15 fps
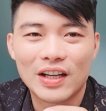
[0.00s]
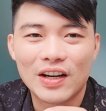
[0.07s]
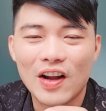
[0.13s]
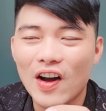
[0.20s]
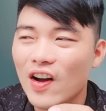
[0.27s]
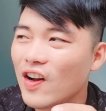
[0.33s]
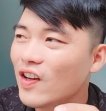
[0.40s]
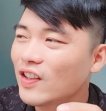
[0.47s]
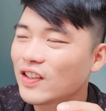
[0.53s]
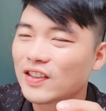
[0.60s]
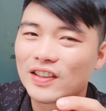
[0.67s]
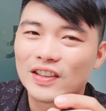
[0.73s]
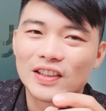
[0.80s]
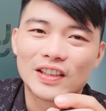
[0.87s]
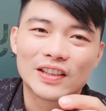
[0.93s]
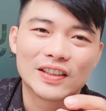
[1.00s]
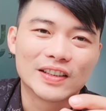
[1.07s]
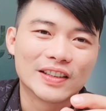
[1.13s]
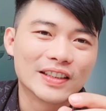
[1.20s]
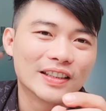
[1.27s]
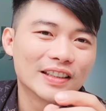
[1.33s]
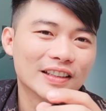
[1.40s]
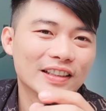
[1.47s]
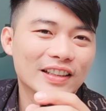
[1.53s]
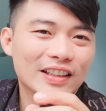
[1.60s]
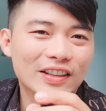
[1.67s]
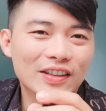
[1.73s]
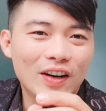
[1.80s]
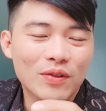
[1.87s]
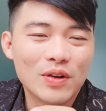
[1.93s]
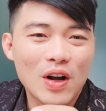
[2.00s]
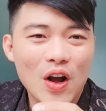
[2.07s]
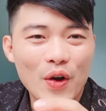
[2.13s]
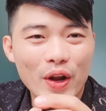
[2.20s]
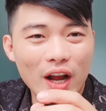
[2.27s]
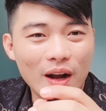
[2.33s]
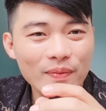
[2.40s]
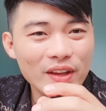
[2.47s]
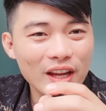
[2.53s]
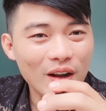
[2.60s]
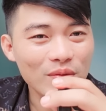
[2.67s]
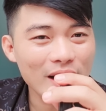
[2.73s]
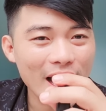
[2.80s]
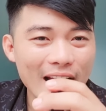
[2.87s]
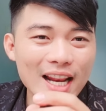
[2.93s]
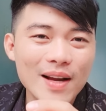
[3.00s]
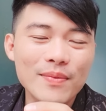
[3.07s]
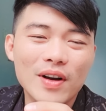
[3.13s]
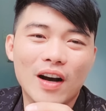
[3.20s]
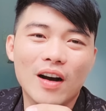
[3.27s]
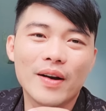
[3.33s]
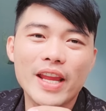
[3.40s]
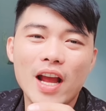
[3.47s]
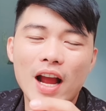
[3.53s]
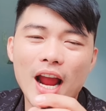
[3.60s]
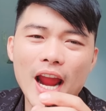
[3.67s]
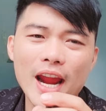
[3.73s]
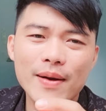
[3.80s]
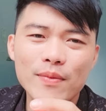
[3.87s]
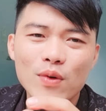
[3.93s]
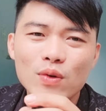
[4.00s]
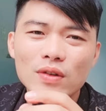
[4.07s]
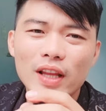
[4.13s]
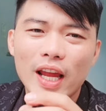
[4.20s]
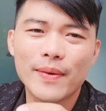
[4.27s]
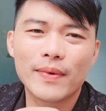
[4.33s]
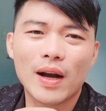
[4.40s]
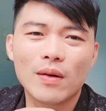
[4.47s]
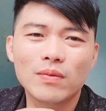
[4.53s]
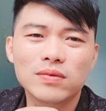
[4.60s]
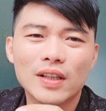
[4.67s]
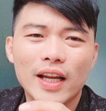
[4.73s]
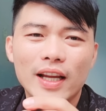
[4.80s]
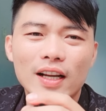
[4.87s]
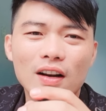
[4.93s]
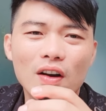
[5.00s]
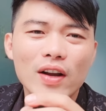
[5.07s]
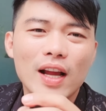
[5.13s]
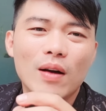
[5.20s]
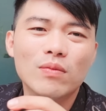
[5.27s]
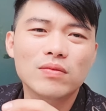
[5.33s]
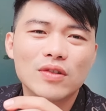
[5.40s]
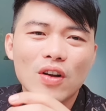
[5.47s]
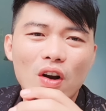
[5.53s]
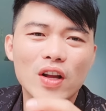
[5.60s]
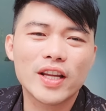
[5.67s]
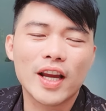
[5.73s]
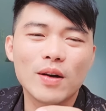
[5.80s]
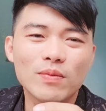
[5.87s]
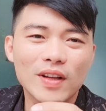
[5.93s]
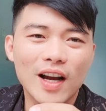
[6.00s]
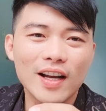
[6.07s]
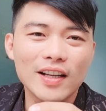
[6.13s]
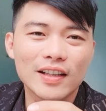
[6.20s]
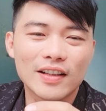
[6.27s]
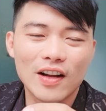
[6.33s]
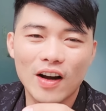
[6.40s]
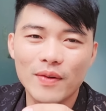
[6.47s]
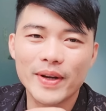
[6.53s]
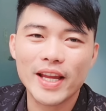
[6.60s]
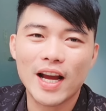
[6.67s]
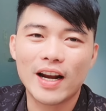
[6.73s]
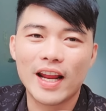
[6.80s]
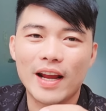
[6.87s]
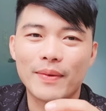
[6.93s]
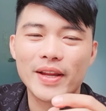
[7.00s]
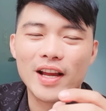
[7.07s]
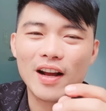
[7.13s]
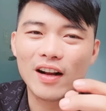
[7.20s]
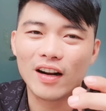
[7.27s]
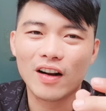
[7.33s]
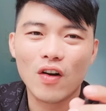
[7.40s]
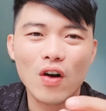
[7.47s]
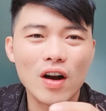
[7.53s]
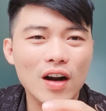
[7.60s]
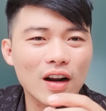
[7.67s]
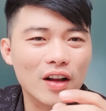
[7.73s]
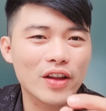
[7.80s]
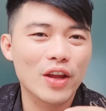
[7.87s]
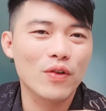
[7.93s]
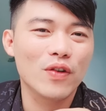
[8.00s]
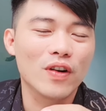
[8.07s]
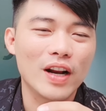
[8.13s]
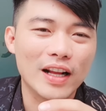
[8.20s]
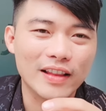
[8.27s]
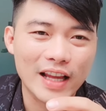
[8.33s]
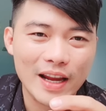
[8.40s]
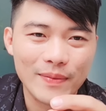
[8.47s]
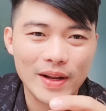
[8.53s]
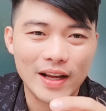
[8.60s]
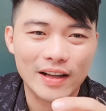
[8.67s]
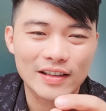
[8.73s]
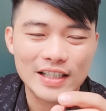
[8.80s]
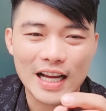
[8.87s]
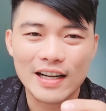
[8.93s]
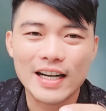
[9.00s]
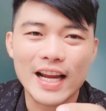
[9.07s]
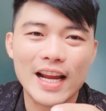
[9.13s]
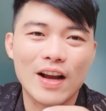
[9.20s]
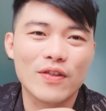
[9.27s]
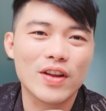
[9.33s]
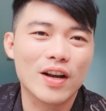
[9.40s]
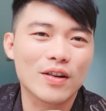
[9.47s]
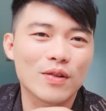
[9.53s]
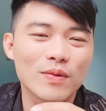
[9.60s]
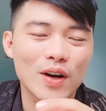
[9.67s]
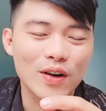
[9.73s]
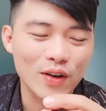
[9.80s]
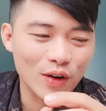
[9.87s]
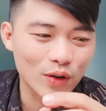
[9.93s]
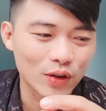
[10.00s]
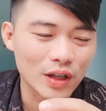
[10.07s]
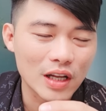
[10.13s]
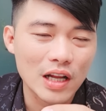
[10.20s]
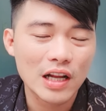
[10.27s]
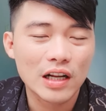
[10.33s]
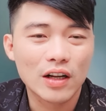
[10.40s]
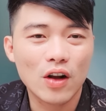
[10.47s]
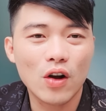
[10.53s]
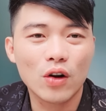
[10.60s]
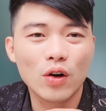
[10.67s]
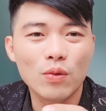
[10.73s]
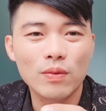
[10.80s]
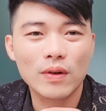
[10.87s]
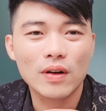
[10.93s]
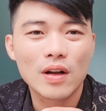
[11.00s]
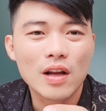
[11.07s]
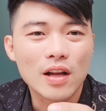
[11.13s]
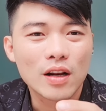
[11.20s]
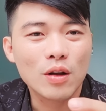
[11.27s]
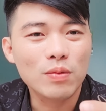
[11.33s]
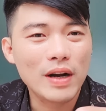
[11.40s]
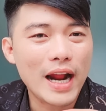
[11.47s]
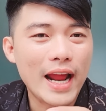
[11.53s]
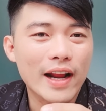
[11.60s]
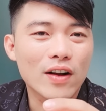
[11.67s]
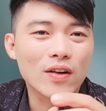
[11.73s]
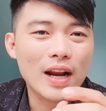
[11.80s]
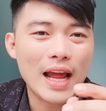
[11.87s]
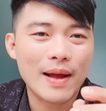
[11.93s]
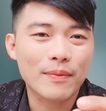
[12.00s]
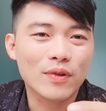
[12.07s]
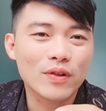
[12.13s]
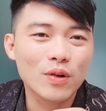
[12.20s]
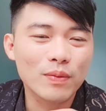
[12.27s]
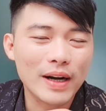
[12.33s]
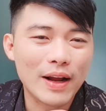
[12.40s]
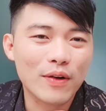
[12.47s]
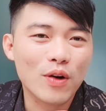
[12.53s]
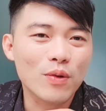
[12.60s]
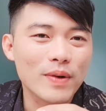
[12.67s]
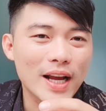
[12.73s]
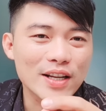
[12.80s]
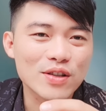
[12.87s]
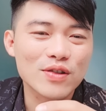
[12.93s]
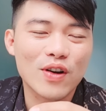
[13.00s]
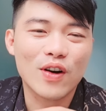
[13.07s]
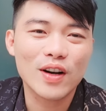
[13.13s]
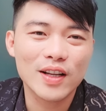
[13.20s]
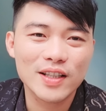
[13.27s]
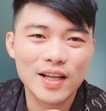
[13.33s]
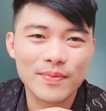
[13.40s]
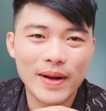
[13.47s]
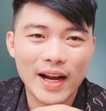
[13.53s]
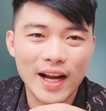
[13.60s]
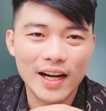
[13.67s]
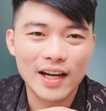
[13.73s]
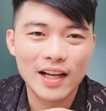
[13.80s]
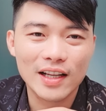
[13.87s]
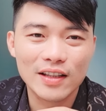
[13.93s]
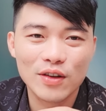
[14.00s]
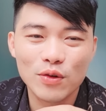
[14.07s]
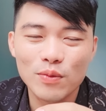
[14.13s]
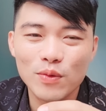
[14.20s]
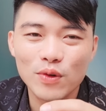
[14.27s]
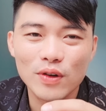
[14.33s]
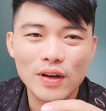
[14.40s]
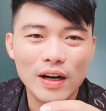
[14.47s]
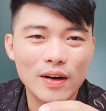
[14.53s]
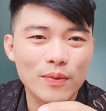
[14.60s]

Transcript: đó đúng không rồi ổng thì ổng gái lắm ờ giờ ai muốn tìm ổng thì cứ nói ổng cho địa chỉ ổng tới đó bây giờ nè bây giờ có rất là nhiều người đang tìm nè sẵn đây hậu nhân cũng nói luôn con lúc lúc gầy con làm lúc nào con để số hộ lên trên màn hình á chú muốn